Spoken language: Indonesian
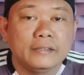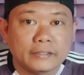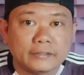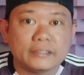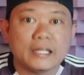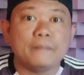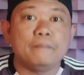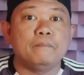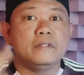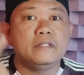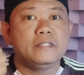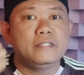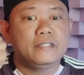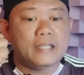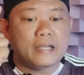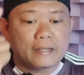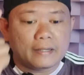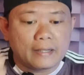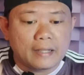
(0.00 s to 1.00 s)
tetap
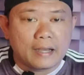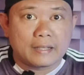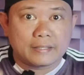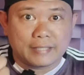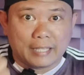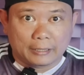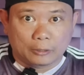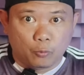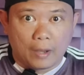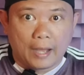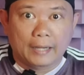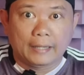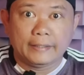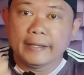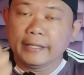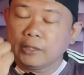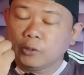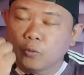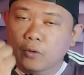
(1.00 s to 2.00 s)
menjaga satu
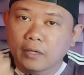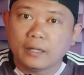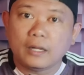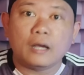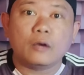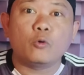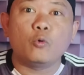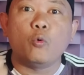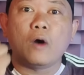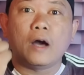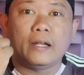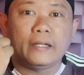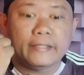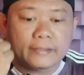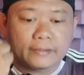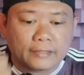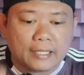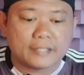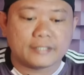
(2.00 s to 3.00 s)
hal yaitu adalah
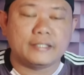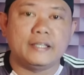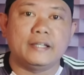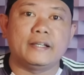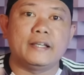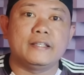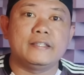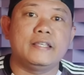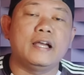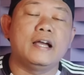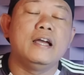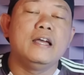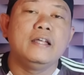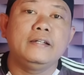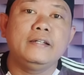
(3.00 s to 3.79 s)
kualitas ya guys ya